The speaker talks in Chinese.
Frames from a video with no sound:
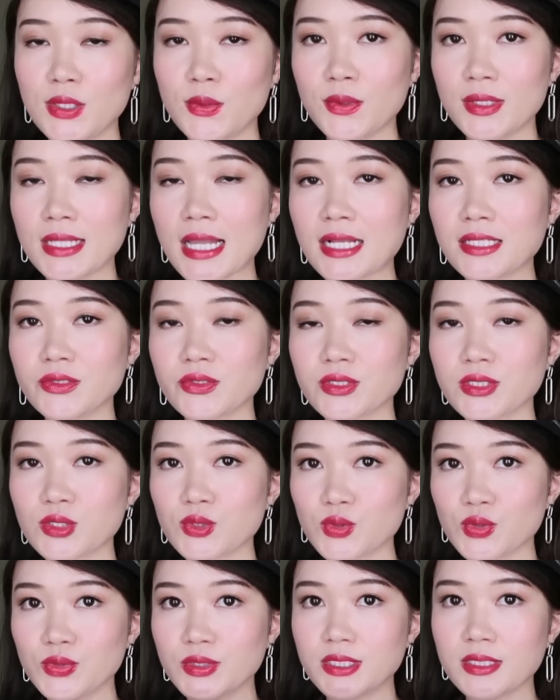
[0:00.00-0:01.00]
因为它就是
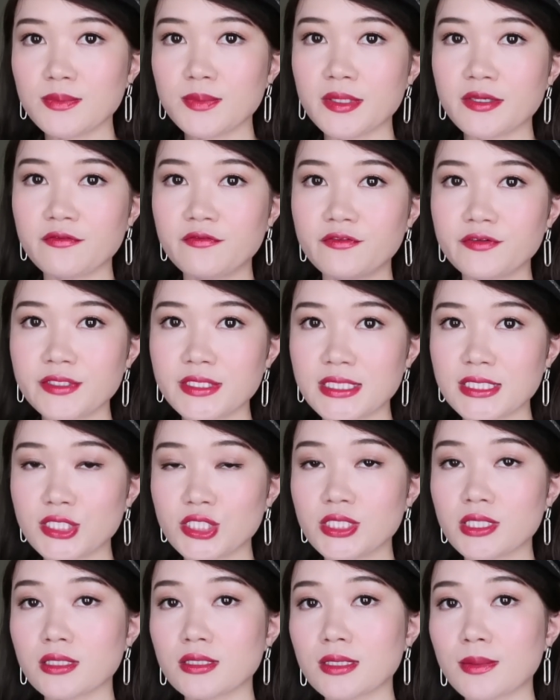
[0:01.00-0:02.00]
促进皮肤新
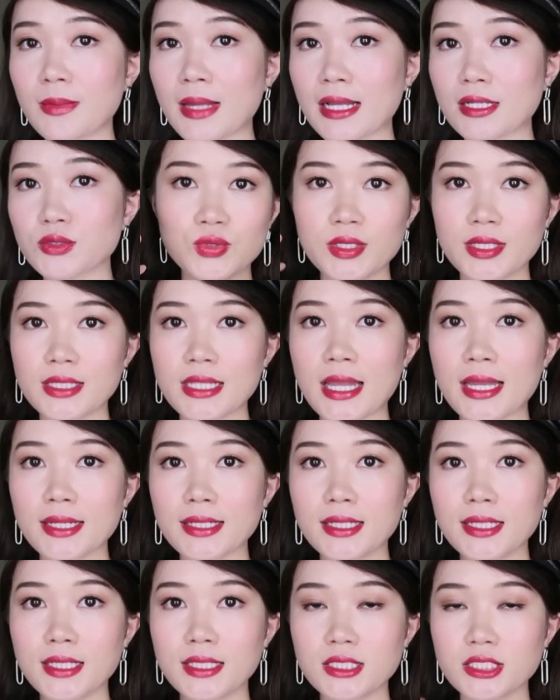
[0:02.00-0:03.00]
生的嘛，所以它
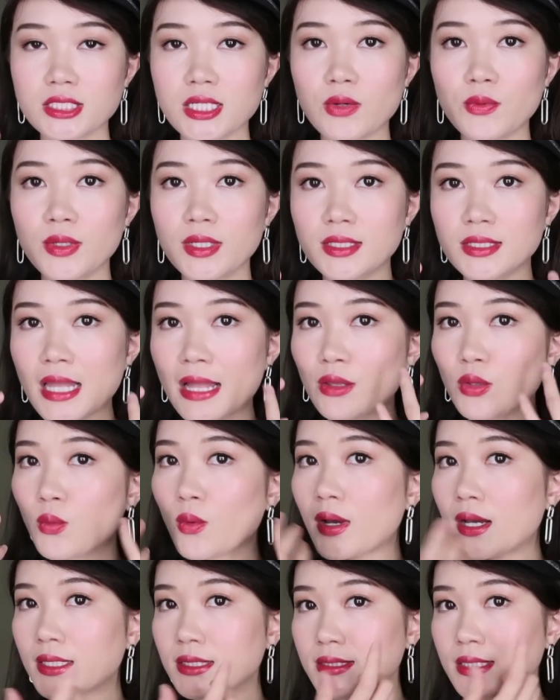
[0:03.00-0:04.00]
可以稍微淡
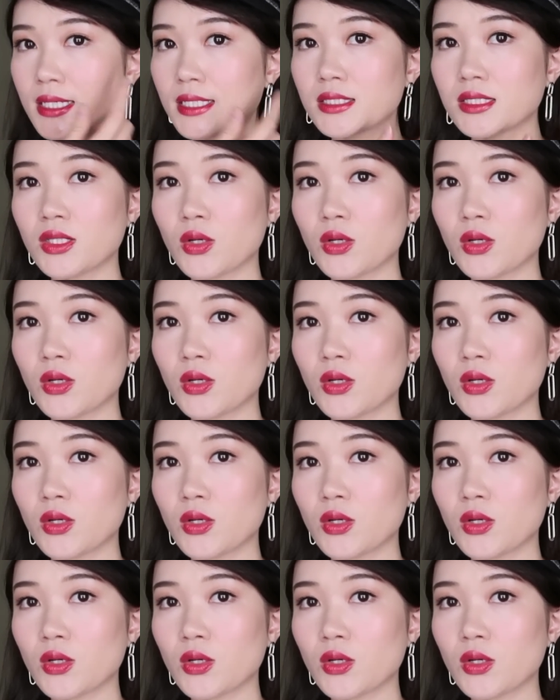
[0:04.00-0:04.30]
化一下